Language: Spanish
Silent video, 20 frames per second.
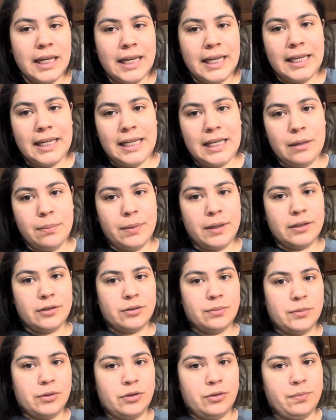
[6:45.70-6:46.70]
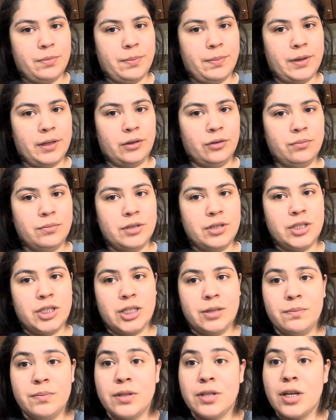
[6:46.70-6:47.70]
Y para eso me estoy preparando mis
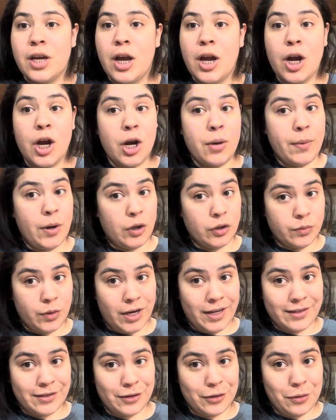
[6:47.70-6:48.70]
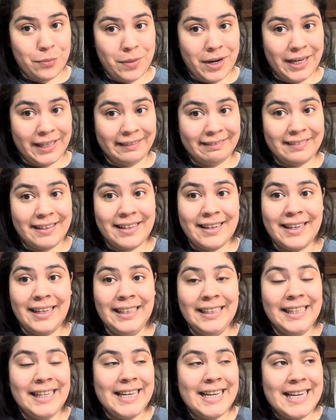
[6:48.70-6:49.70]
chips. Me los voy a hacer con
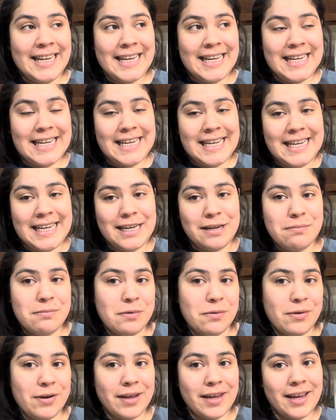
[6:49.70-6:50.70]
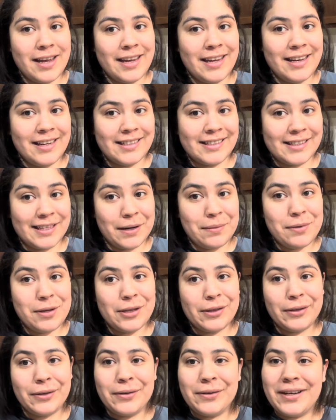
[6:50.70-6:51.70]
Valentina y me voy a ir a estar
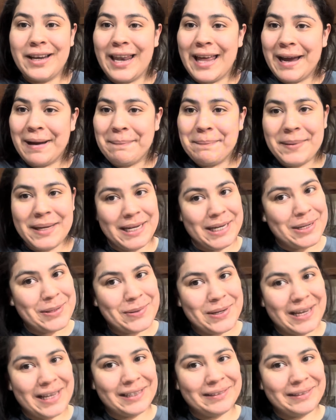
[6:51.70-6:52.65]
viendo la película.